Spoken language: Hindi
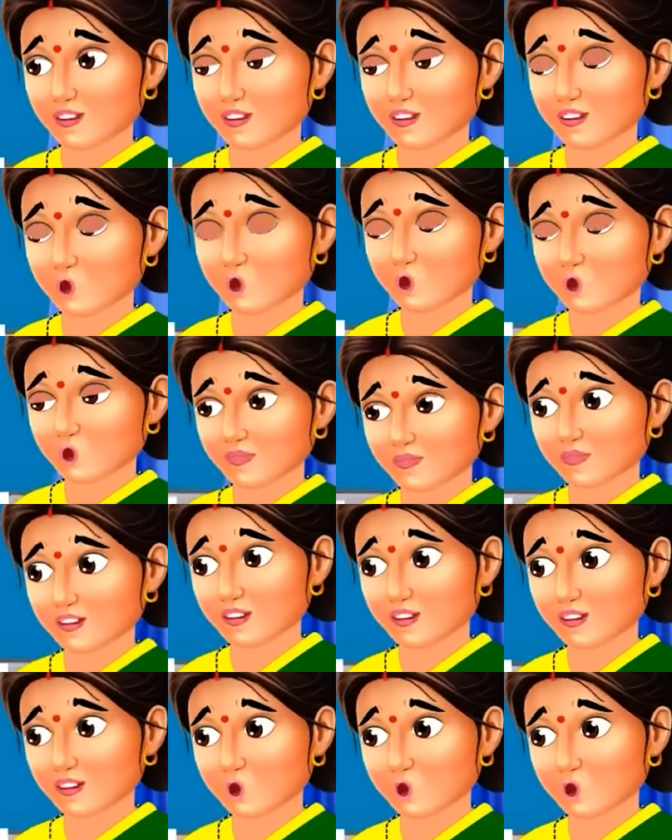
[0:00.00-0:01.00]
हिस्सा लेकर
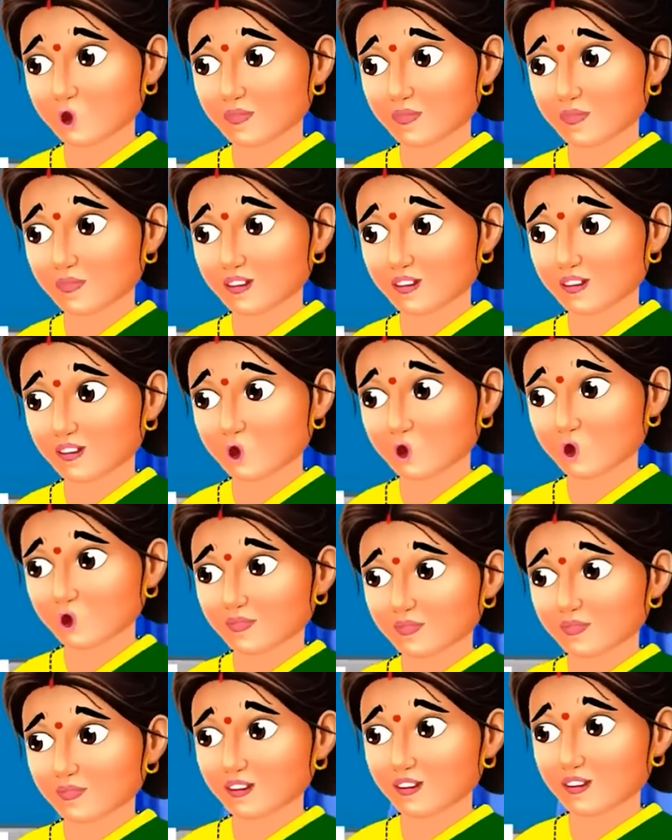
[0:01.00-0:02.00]
अपनी पहली
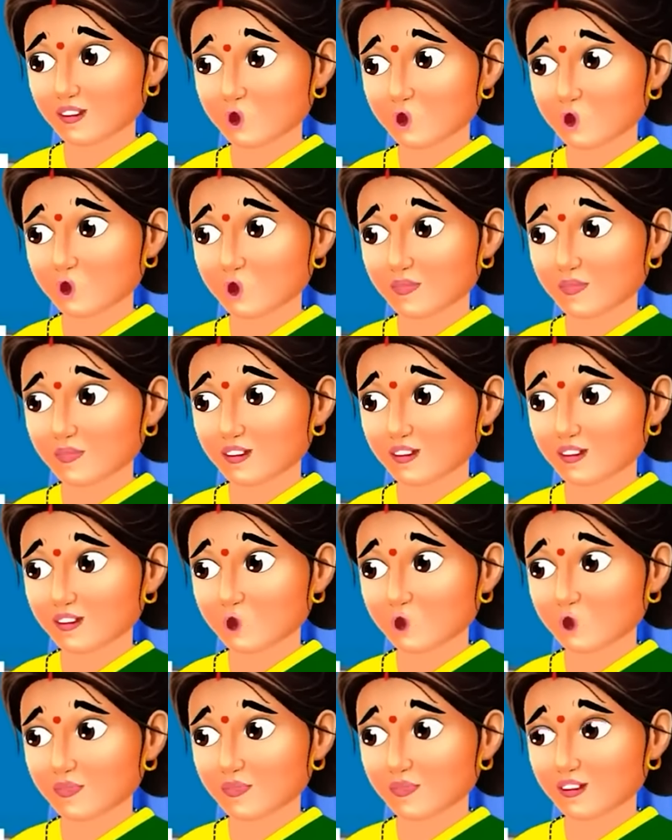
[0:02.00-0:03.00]
पत्नी को साथ लेकर
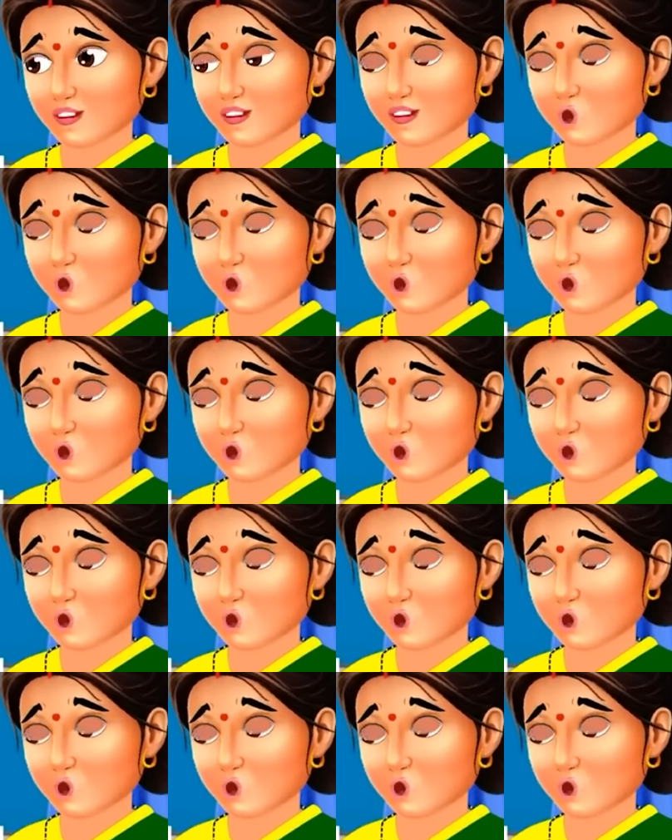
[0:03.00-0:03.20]
विदेश जा